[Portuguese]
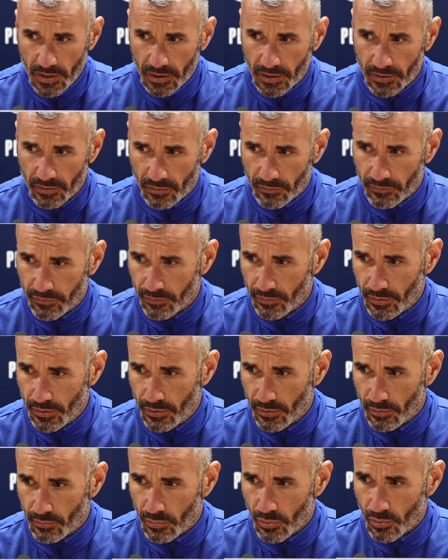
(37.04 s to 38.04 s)
que não
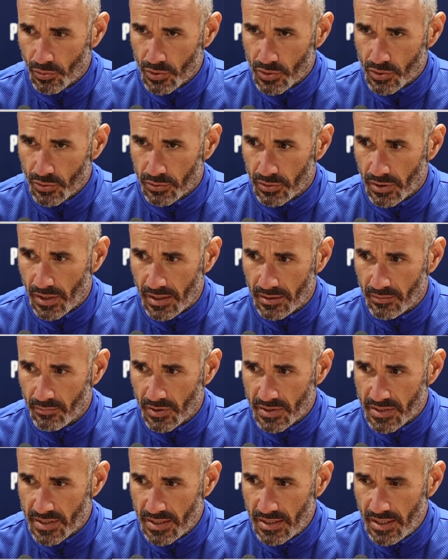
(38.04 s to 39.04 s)
foi um bom resultado,
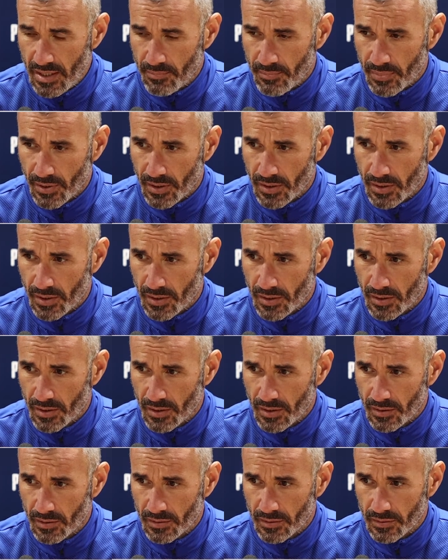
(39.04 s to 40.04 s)
mas a equipa
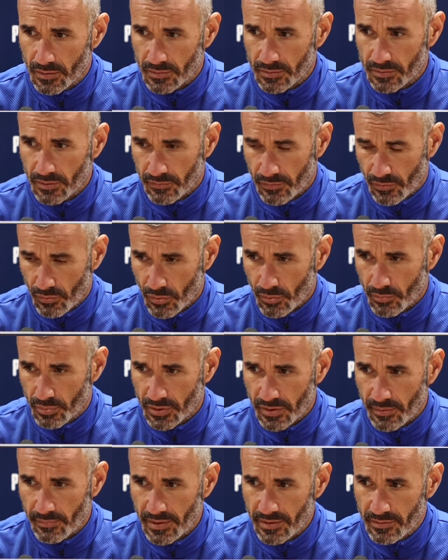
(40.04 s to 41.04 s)
eh, teve um
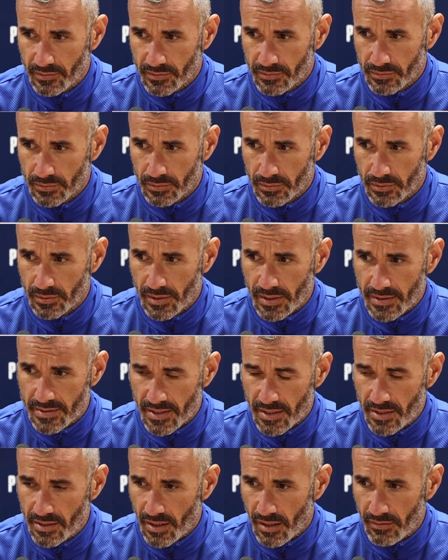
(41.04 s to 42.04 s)
comportamento
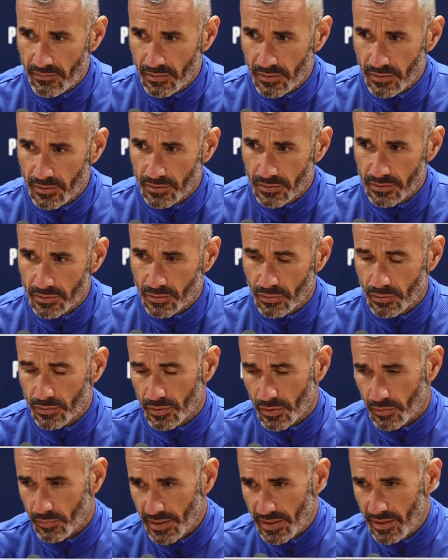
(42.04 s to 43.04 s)
aceitável uh,
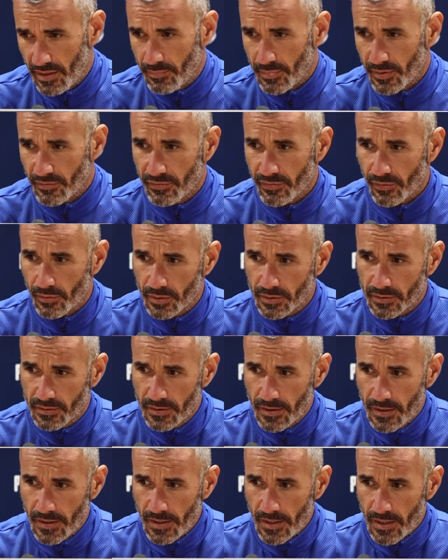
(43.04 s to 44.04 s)
contra uma equipa forte
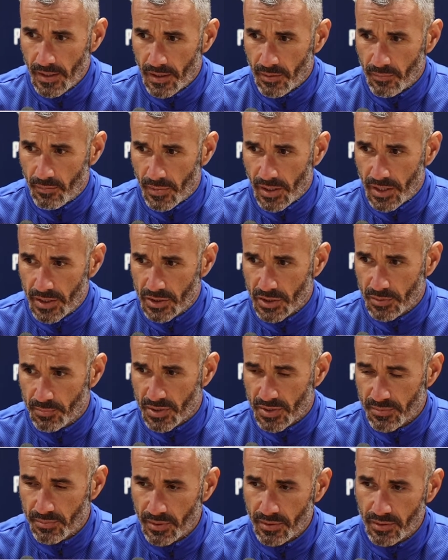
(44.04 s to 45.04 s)
mas
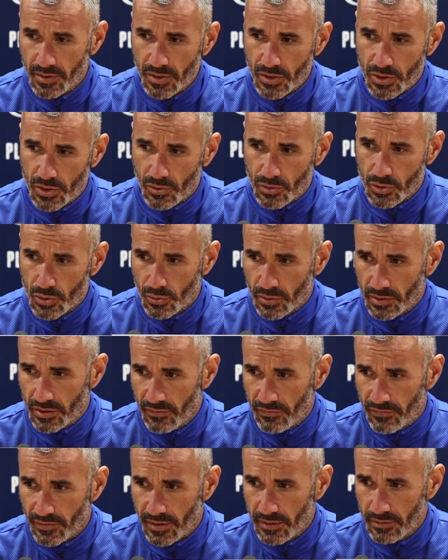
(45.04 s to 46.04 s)
percebendo que isto é um jogo
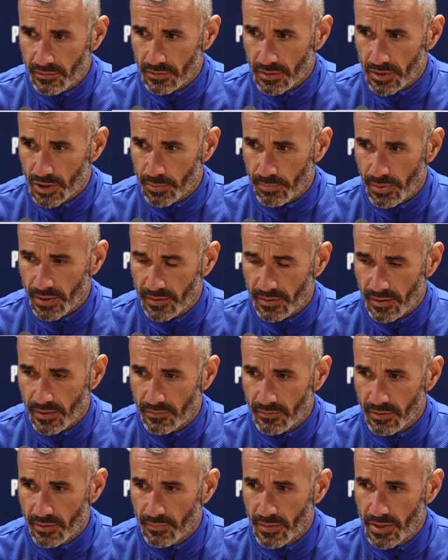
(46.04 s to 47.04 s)
diferente,
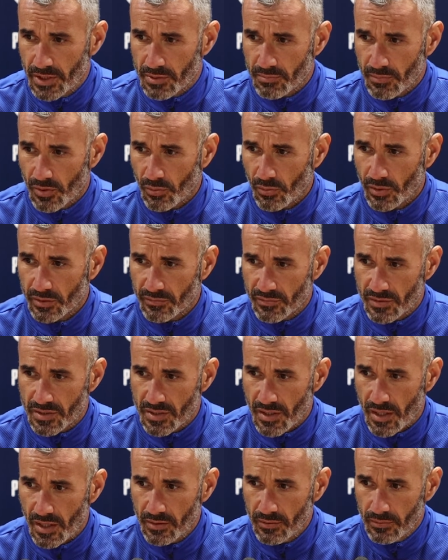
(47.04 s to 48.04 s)
respeitando na mesma o
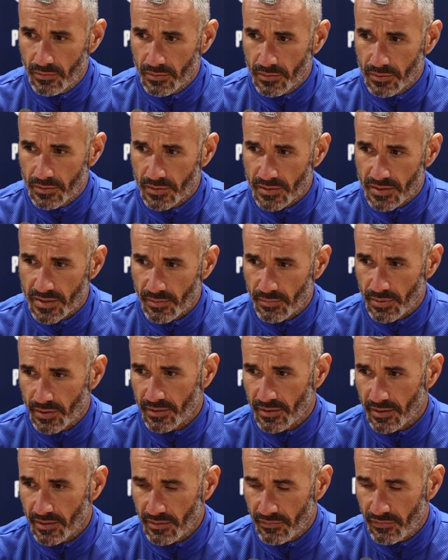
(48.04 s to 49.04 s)
adversário, eh,
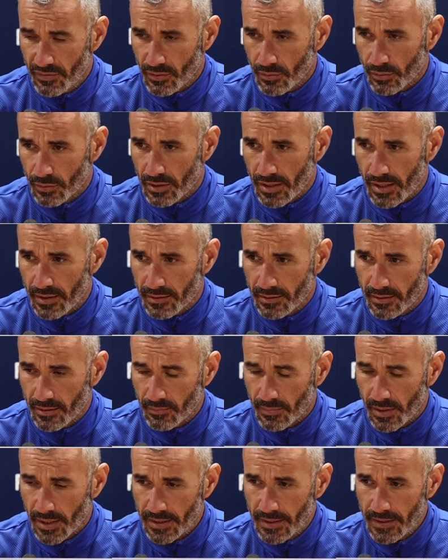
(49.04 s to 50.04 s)
sabendo da dificuldade
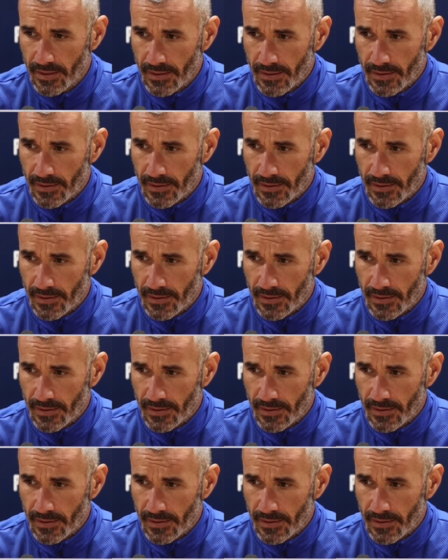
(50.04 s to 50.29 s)
também